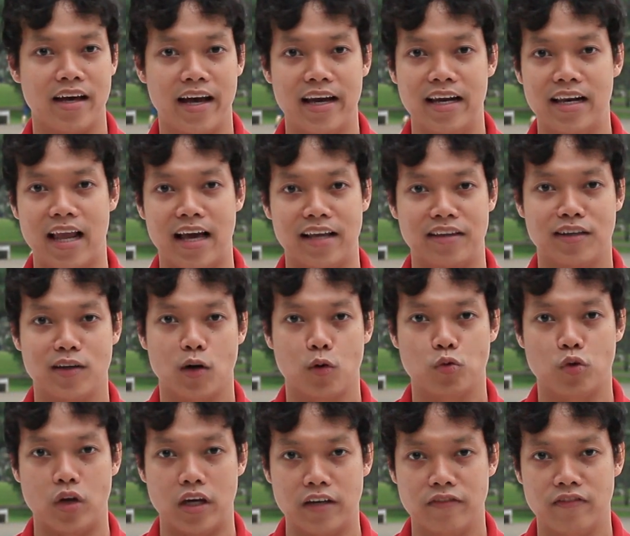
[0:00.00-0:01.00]
hay là những
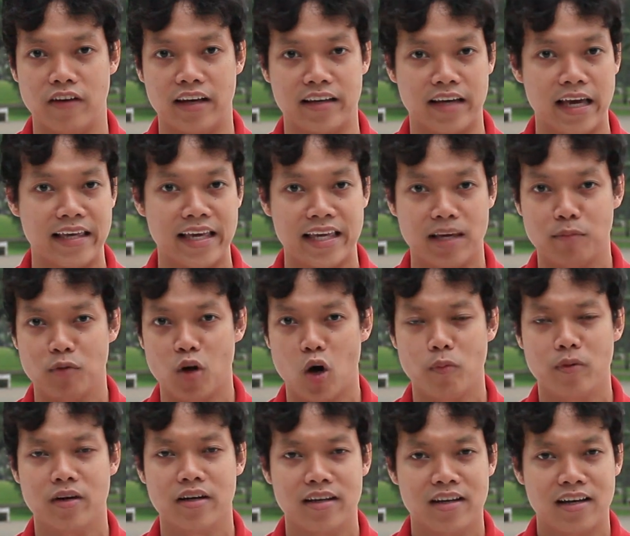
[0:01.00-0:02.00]
câu chuyện về cây chăm
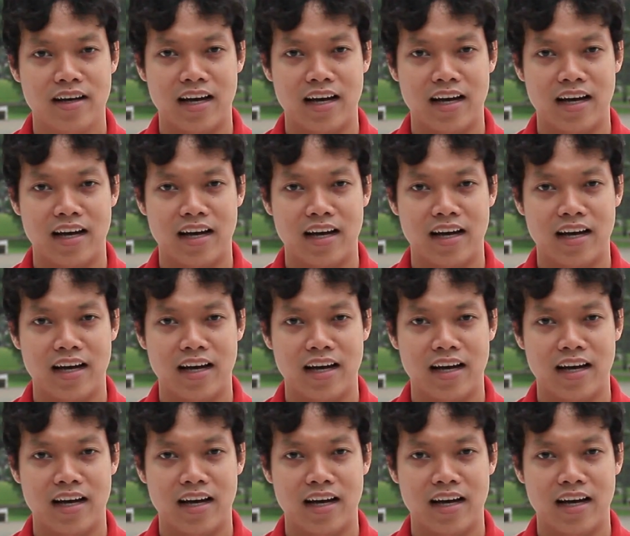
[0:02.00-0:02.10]
đốt á,